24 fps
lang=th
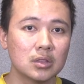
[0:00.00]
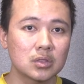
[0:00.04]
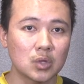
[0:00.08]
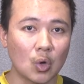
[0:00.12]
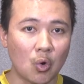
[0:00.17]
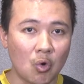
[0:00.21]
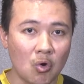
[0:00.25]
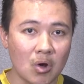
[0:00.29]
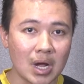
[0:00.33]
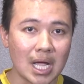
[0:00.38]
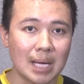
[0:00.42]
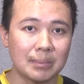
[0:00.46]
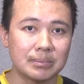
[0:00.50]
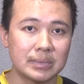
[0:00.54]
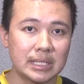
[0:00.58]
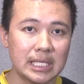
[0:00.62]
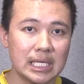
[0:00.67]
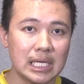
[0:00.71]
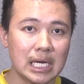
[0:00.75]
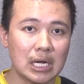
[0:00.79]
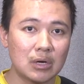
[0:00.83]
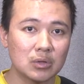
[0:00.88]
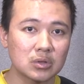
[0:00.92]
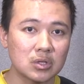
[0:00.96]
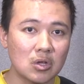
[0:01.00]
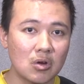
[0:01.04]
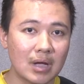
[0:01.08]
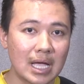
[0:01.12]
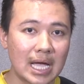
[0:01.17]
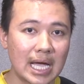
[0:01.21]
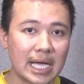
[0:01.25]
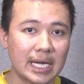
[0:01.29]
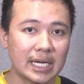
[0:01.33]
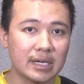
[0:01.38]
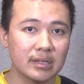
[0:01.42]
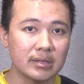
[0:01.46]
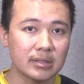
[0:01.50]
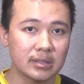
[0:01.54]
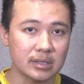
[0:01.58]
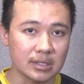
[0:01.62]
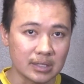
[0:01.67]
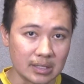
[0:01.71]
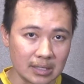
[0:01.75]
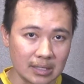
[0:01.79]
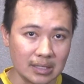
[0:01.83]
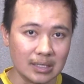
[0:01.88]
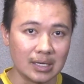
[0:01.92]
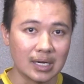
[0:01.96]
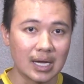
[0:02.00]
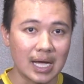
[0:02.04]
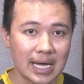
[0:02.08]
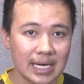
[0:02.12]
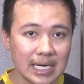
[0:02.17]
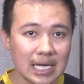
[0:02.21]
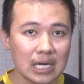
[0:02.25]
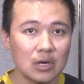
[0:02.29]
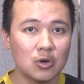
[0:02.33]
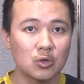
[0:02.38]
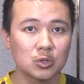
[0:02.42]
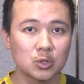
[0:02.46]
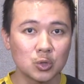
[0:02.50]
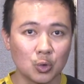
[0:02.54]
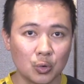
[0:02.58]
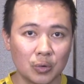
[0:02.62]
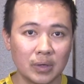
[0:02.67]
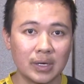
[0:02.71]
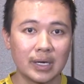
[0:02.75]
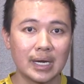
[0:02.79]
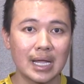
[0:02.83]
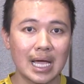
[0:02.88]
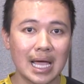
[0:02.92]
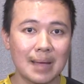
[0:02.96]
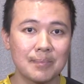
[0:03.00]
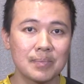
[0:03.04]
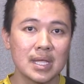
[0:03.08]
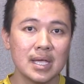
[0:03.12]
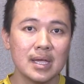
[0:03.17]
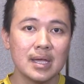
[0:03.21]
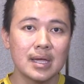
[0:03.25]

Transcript: ตรงกับที่เราต้องการสื่อให้นักลงทุนนะครับ